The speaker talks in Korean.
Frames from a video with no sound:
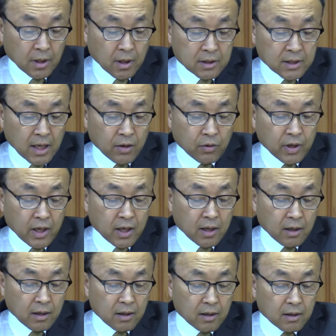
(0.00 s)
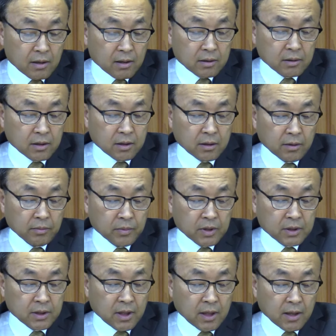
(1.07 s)
자 여기 지금
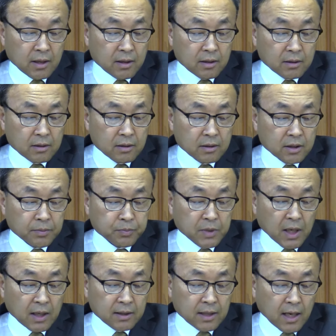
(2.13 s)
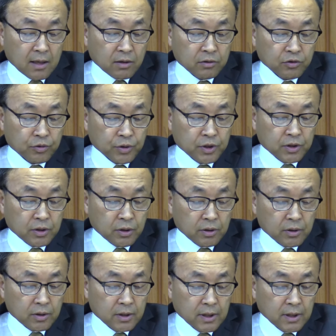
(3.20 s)
이제 십자가 사건 뒤죠.